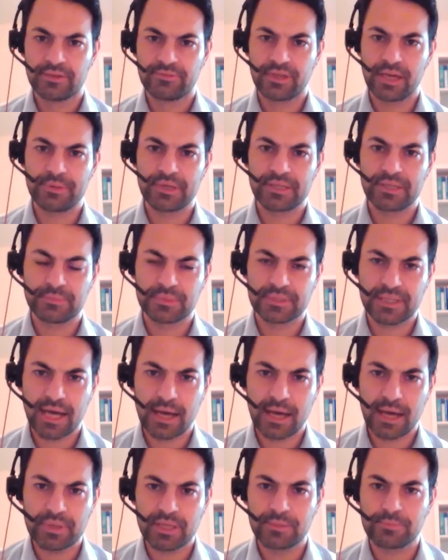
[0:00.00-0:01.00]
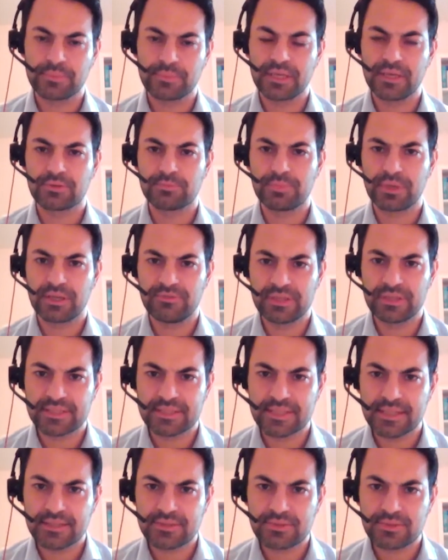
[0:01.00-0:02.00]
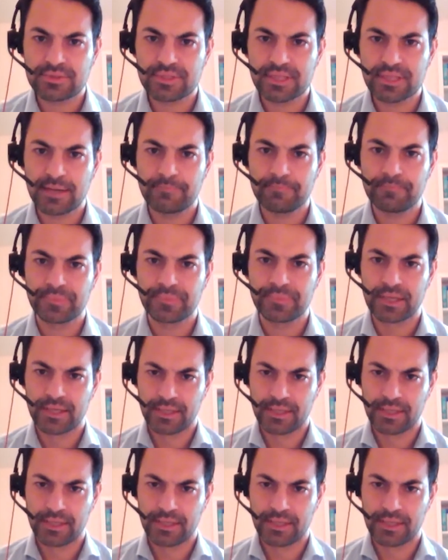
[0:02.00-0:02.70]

Wir arbeiten mit KPMG und PwC zusammen.